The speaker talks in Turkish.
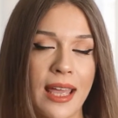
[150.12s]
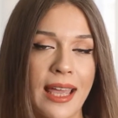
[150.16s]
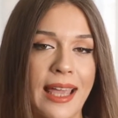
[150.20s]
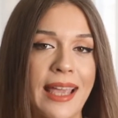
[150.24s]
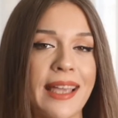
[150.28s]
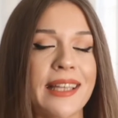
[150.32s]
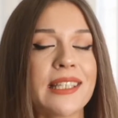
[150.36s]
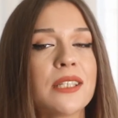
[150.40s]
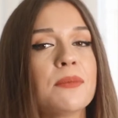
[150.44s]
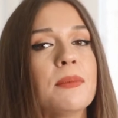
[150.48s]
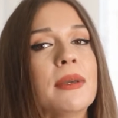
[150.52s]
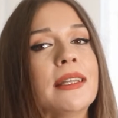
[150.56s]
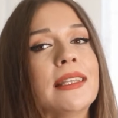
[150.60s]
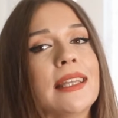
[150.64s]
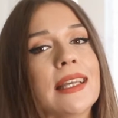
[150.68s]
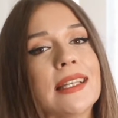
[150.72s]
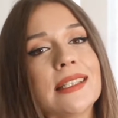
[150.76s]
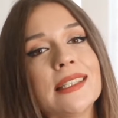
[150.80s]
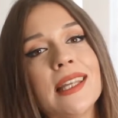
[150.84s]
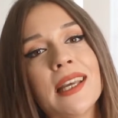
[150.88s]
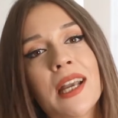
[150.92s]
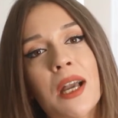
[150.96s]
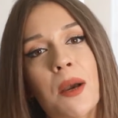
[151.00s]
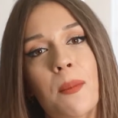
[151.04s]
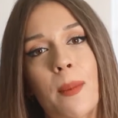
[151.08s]
Eğitime
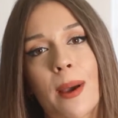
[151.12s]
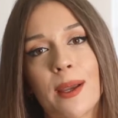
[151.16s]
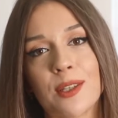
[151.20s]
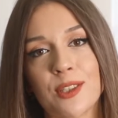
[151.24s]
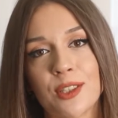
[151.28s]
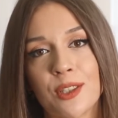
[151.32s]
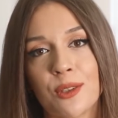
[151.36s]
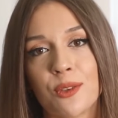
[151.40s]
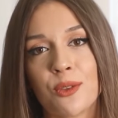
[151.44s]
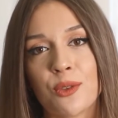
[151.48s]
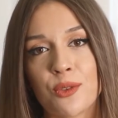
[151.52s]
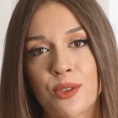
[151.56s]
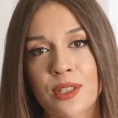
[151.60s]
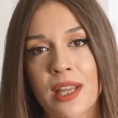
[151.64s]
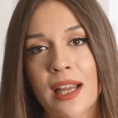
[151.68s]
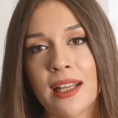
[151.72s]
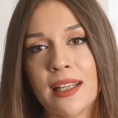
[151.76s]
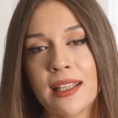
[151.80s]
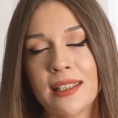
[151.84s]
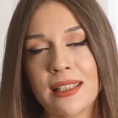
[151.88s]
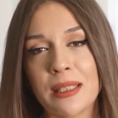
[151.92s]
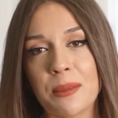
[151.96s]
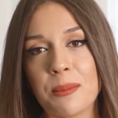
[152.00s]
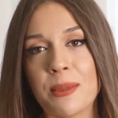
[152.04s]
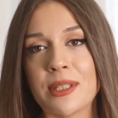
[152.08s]
destek amaçlı
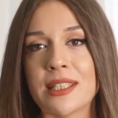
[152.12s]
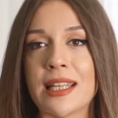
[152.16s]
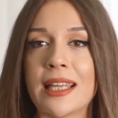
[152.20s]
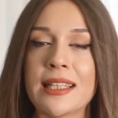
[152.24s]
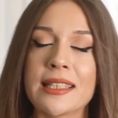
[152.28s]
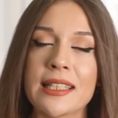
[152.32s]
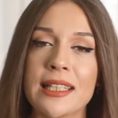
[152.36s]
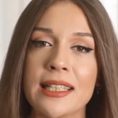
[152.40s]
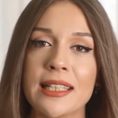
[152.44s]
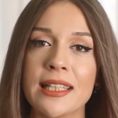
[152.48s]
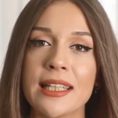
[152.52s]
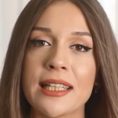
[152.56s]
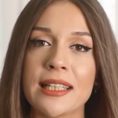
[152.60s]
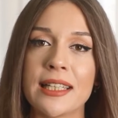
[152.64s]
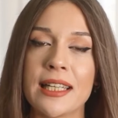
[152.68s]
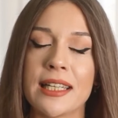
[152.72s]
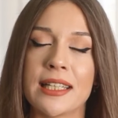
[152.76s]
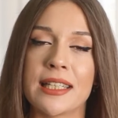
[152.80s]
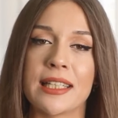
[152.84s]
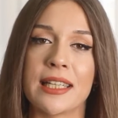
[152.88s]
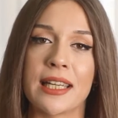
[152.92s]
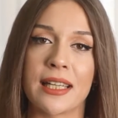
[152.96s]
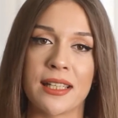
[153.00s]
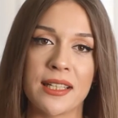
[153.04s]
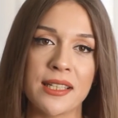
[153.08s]
düzenlediğimiz
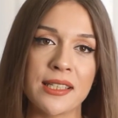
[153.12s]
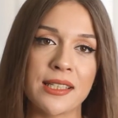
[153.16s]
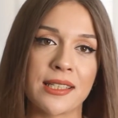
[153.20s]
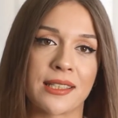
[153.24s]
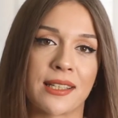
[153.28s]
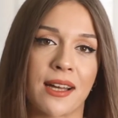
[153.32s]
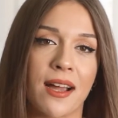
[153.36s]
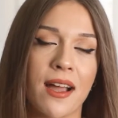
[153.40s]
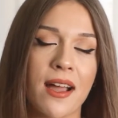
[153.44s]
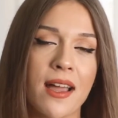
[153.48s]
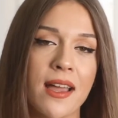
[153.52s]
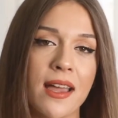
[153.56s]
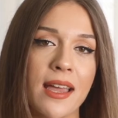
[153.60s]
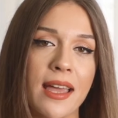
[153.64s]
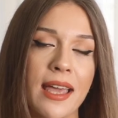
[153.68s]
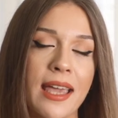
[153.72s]
etkinliklerin yanı sıra